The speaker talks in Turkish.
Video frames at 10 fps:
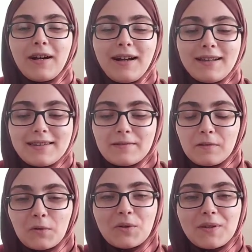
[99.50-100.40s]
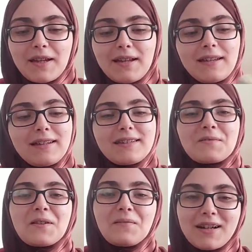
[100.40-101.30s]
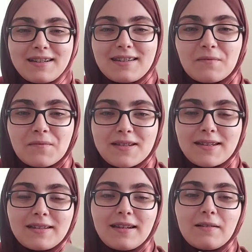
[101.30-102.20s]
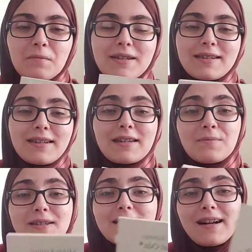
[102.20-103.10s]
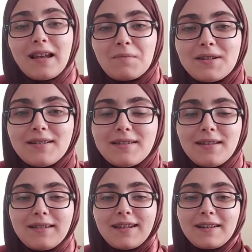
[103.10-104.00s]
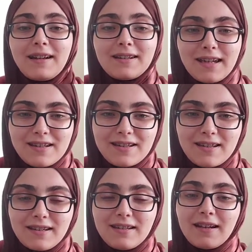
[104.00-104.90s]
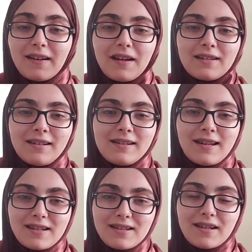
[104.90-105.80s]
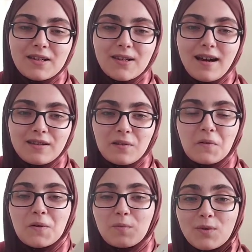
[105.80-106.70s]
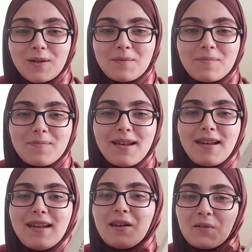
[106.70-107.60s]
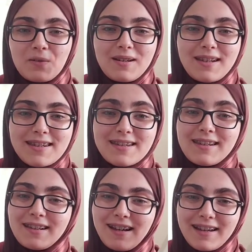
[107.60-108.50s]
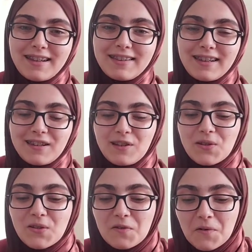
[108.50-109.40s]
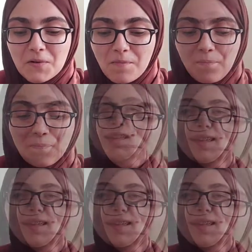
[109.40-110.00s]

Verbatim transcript: Fakat Noto'da kitabına baktığımızda da Melisa kaleminin ne kadar geliştiğini, ne kadar derinleştiğine şahit oluyoruz. Bu sebeple ödülü kesinlikle hak ettiğini düşünüyorum.